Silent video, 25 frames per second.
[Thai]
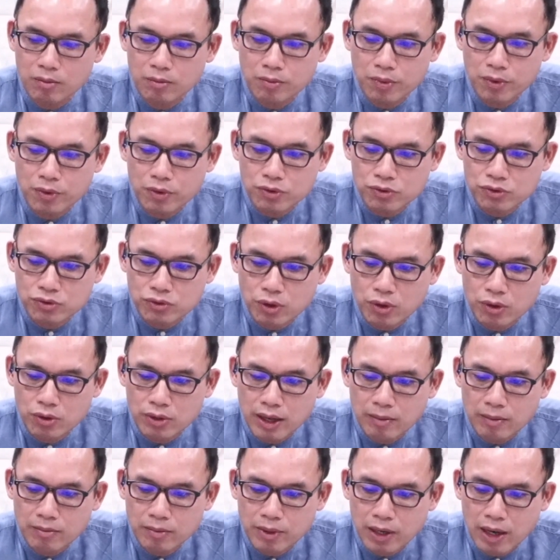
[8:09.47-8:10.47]
ผู้ทรง
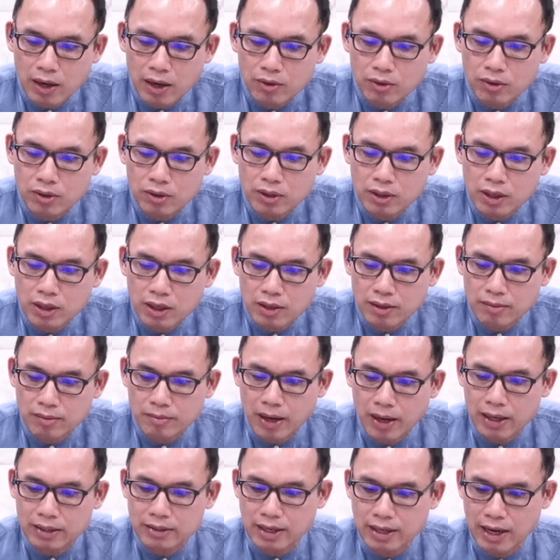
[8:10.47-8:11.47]
นำเราขึ้น
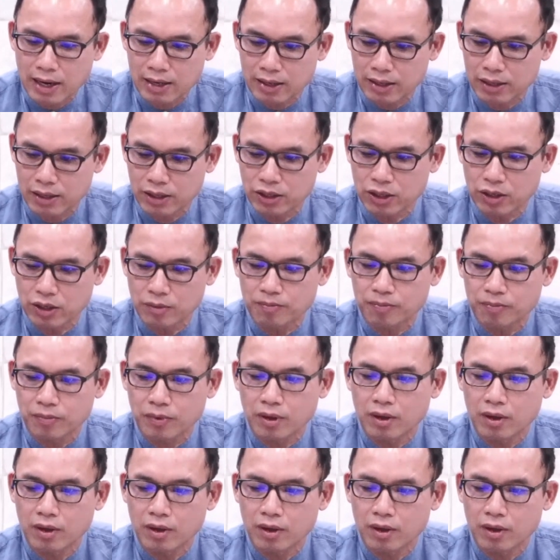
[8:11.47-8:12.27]
มาจากอียิปต์